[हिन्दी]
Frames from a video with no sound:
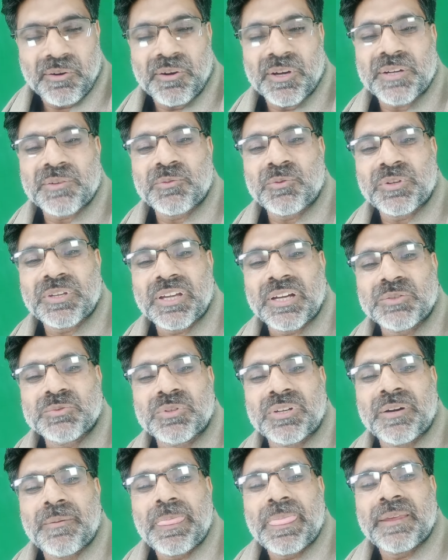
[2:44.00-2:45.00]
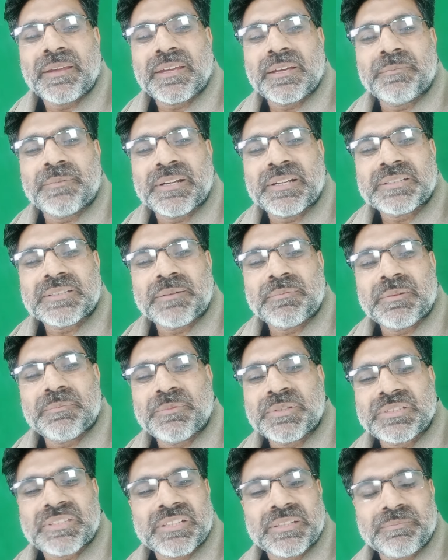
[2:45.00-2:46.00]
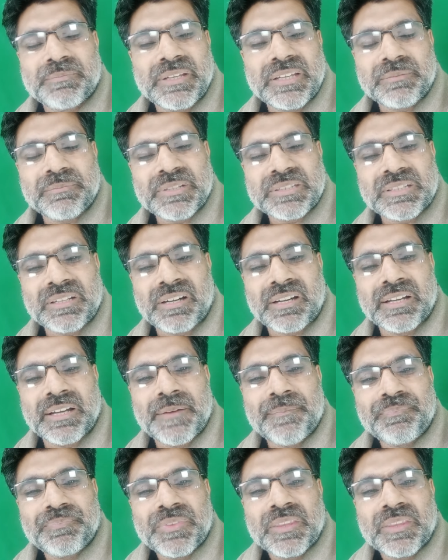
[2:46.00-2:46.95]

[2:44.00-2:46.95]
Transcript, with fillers: और वो क्या हुआ कि हमारे सामने मिस्र में एक मिसाल है